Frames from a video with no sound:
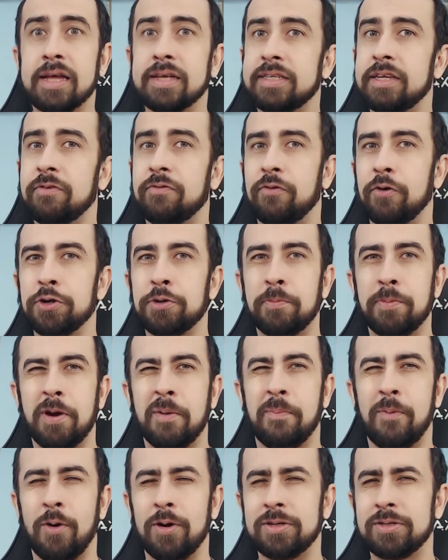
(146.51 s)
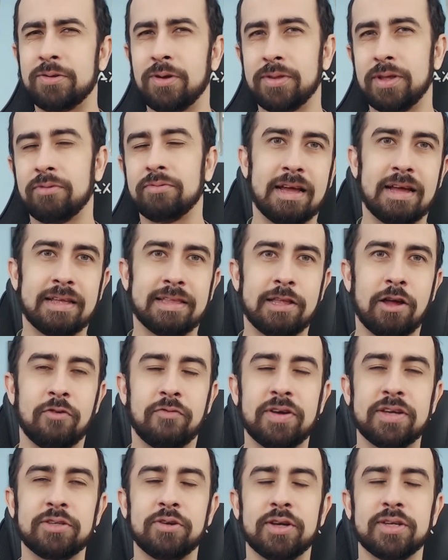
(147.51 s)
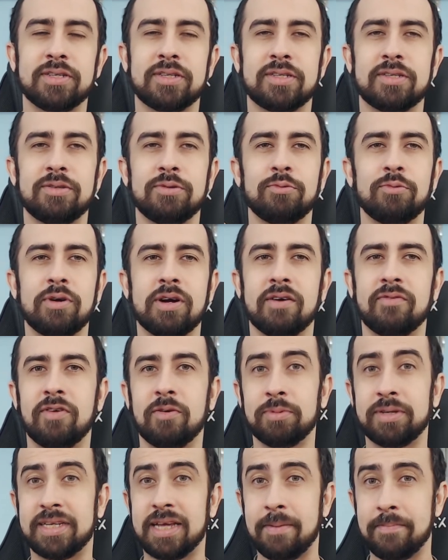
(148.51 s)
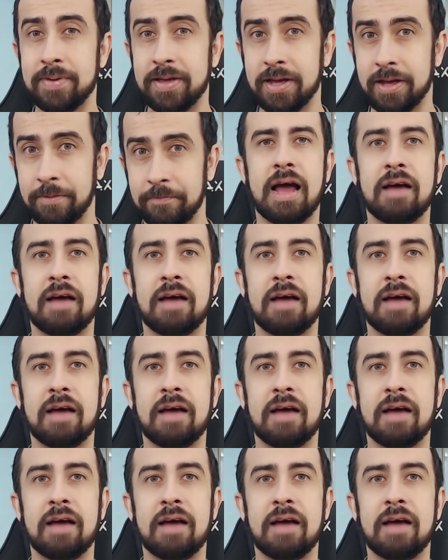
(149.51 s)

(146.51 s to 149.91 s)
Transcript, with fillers: Se foi de propósito ou não, talvez nós nunca vamos saber.